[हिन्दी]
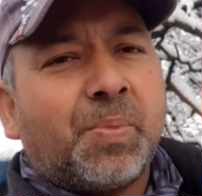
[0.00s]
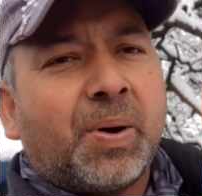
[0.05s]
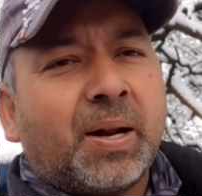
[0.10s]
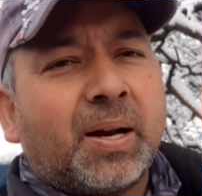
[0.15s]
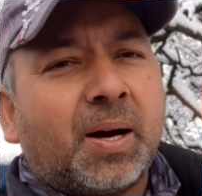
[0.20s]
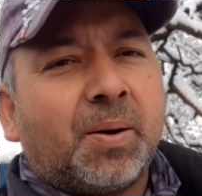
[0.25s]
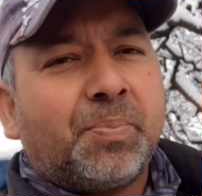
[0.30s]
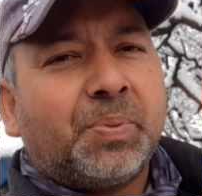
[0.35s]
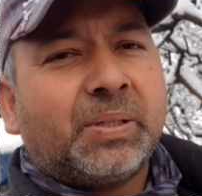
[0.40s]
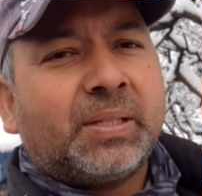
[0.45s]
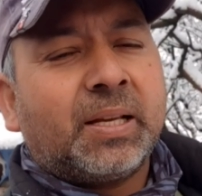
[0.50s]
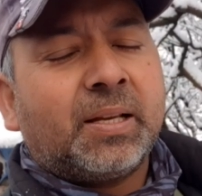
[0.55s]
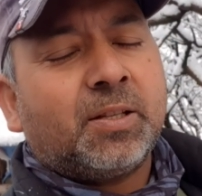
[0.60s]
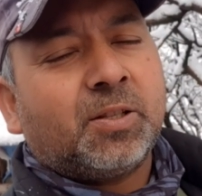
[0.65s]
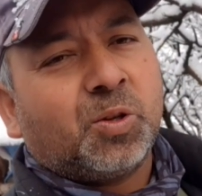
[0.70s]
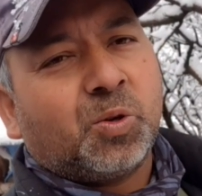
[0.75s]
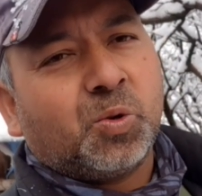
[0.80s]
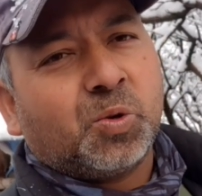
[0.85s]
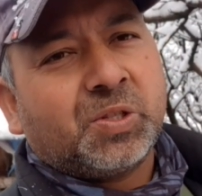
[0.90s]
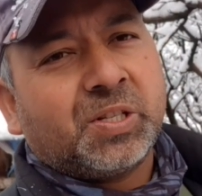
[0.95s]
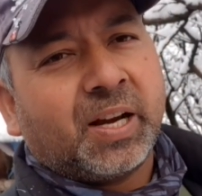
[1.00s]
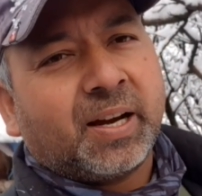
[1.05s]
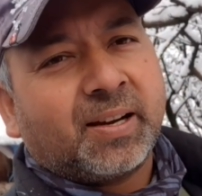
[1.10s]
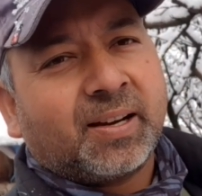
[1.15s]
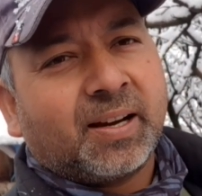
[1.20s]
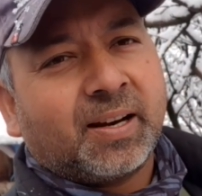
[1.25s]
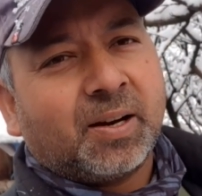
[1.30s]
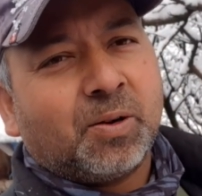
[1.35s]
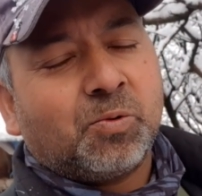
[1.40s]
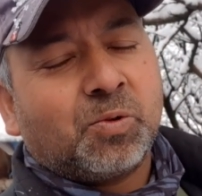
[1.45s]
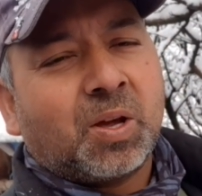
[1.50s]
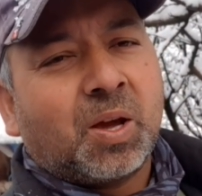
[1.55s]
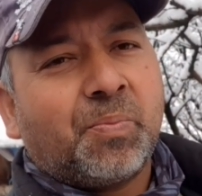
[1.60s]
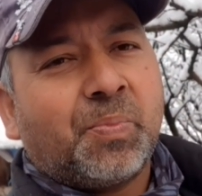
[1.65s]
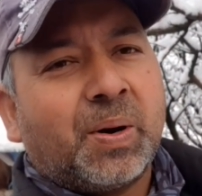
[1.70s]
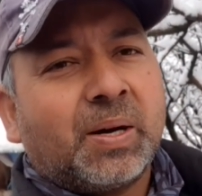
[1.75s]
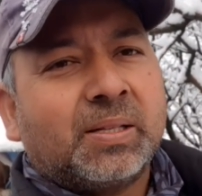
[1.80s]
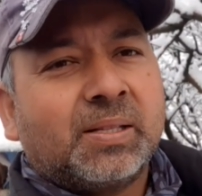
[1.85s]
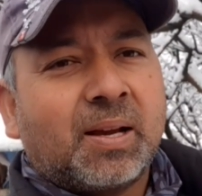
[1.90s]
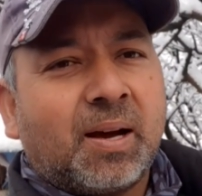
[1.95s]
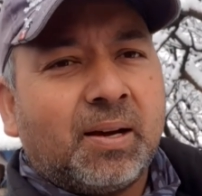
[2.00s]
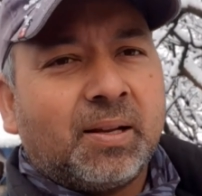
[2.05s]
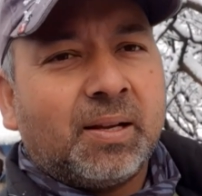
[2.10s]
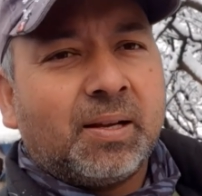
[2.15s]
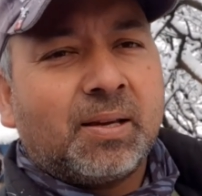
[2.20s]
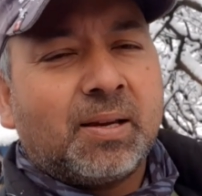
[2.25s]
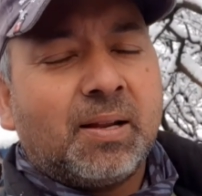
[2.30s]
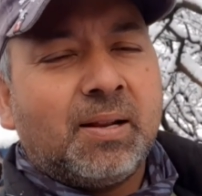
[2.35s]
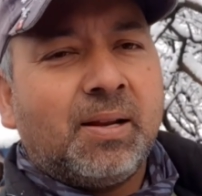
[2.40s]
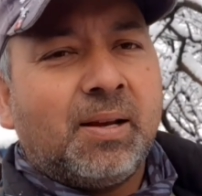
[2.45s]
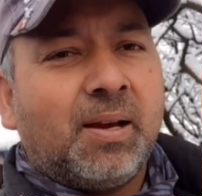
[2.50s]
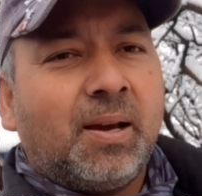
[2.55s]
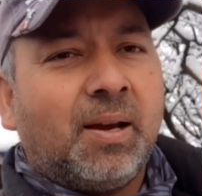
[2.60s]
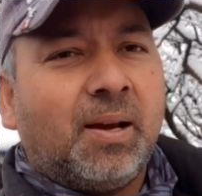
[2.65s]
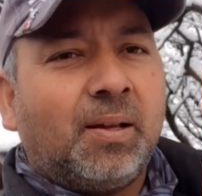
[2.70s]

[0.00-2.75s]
बार आप इसे ज़रूर चेक करें उनके पास खाने के लिए